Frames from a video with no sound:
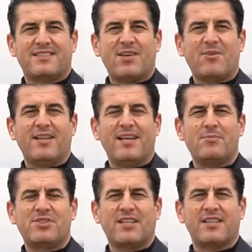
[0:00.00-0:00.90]
Sevgili
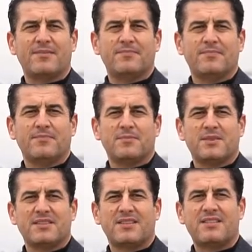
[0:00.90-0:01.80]
hemşerilerim,
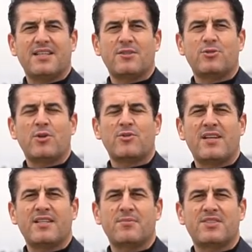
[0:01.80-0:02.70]
sizlere söz
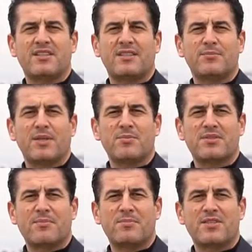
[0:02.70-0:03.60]
verdiğimiz
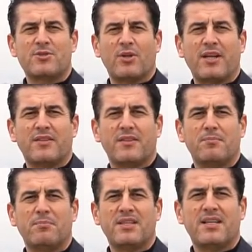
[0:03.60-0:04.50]
yatırımlarımızdan birisi olan
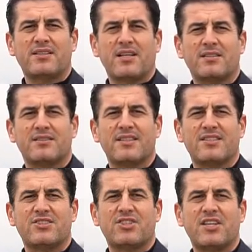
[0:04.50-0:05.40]
Bin Yataklı
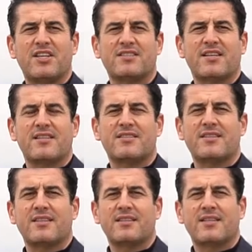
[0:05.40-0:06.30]
Denizli Şehir
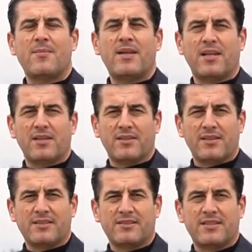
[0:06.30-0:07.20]
Hastanesi temel
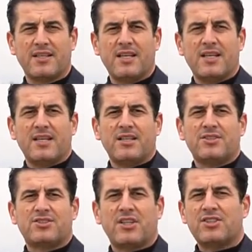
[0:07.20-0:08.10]
alanındayız.
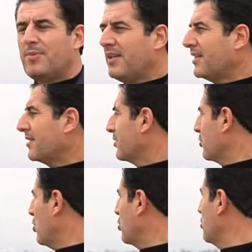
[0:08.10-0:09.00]
Çalışmalar
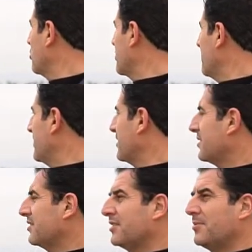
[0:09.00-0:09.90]
gördüğünüz gibi
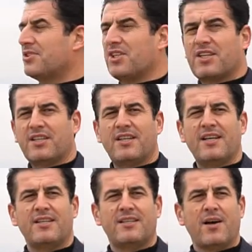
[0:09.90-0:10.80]
hızlı bir şekilde
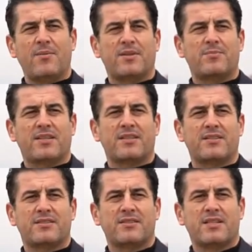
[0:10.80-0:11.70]
devam etmektedir.